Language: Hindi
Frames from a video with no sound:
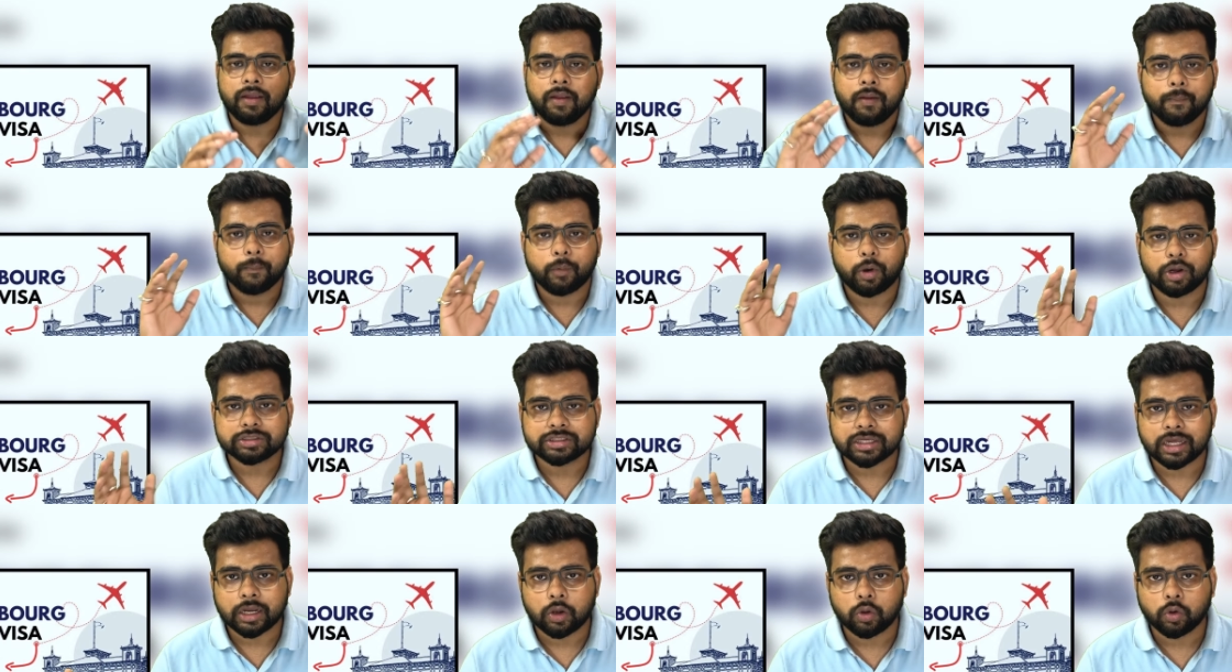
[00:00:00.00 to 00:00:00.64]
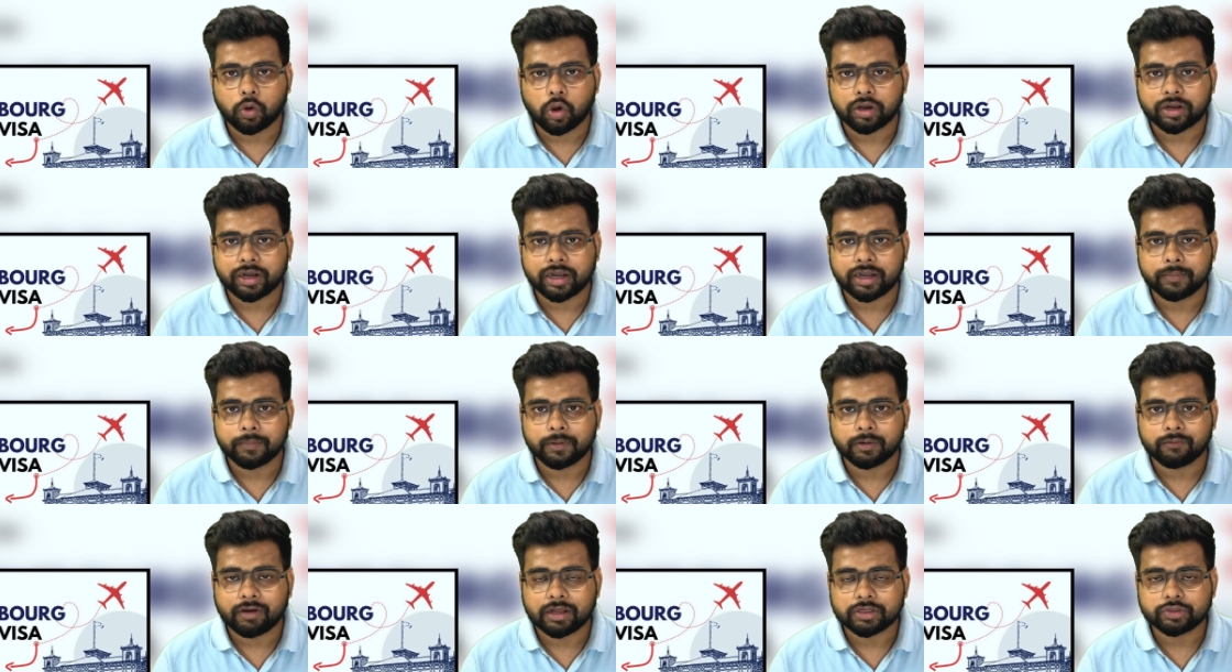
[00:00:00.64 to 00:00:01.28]
बहुत सारे लोग ऑलरेडी
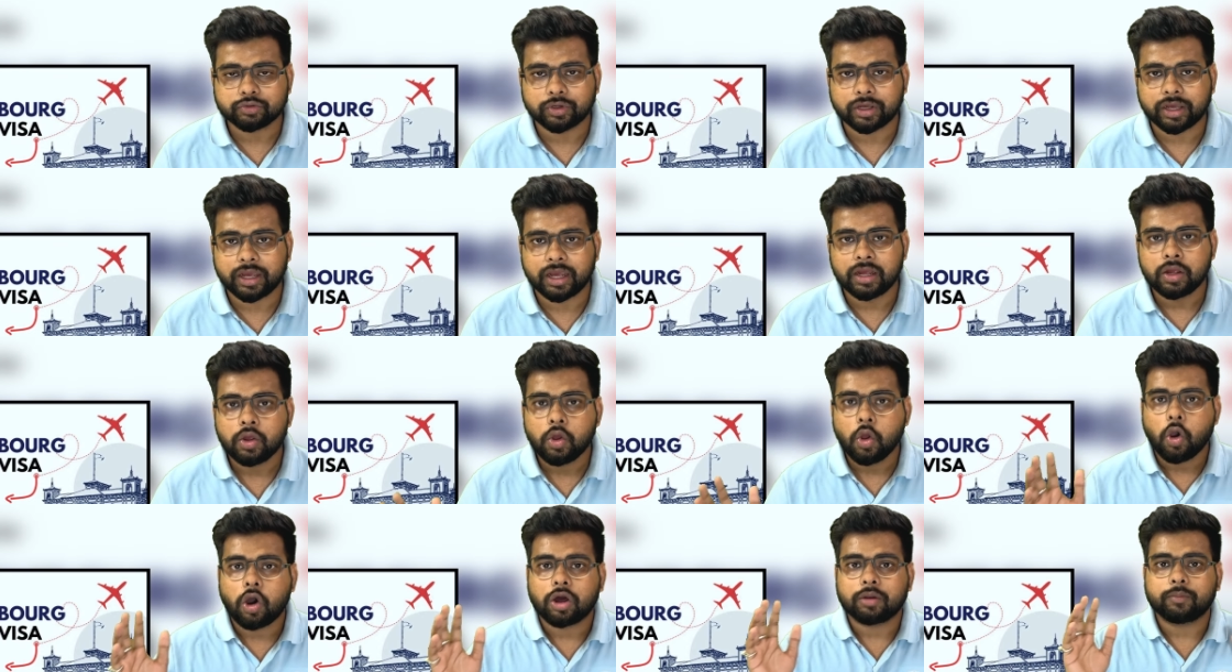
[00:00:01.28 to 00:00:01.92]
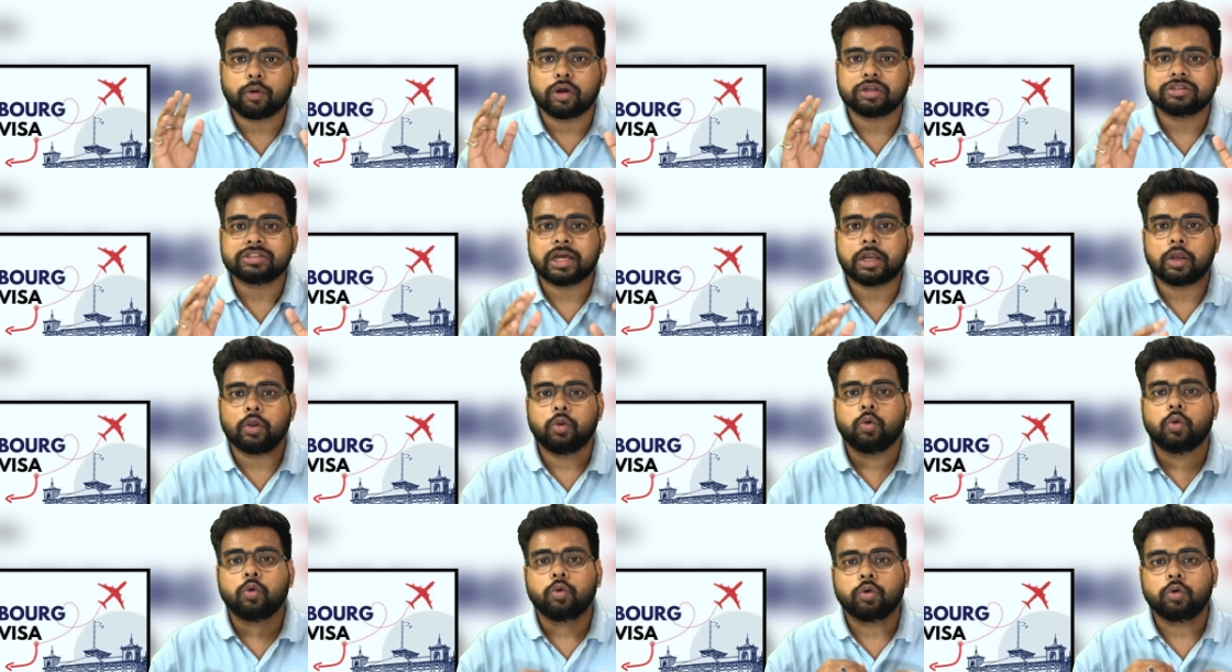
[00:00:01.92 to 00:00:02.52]
बनवा चुके हैं और बहुत सारे लोगों